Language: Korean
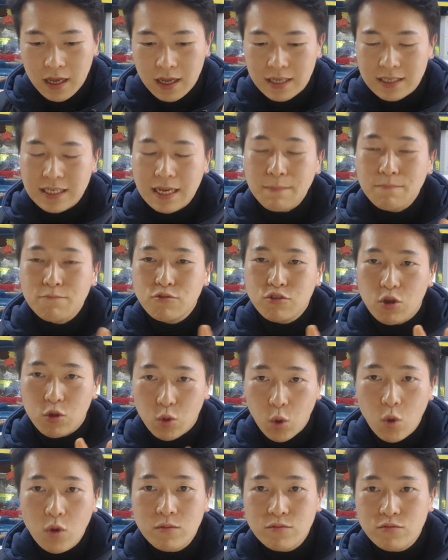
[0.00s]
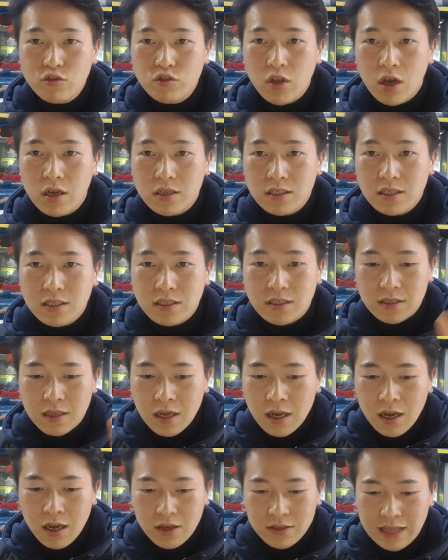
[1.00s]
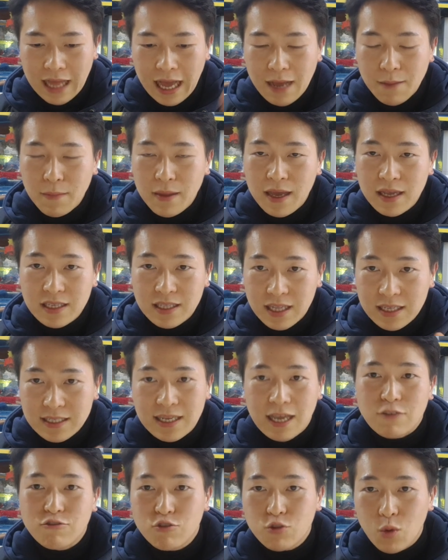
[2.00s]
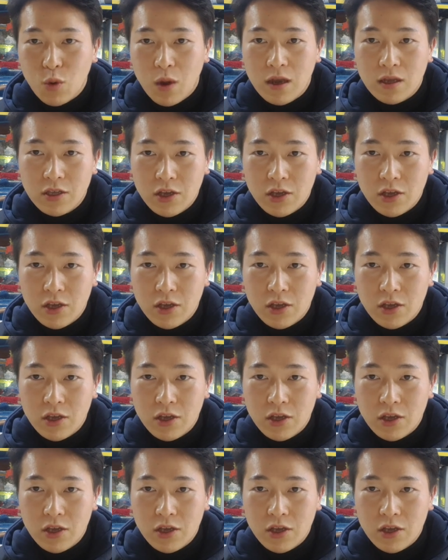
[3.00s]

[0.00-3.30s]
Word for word: 참문어, 돌문어는 남해안이나 제주도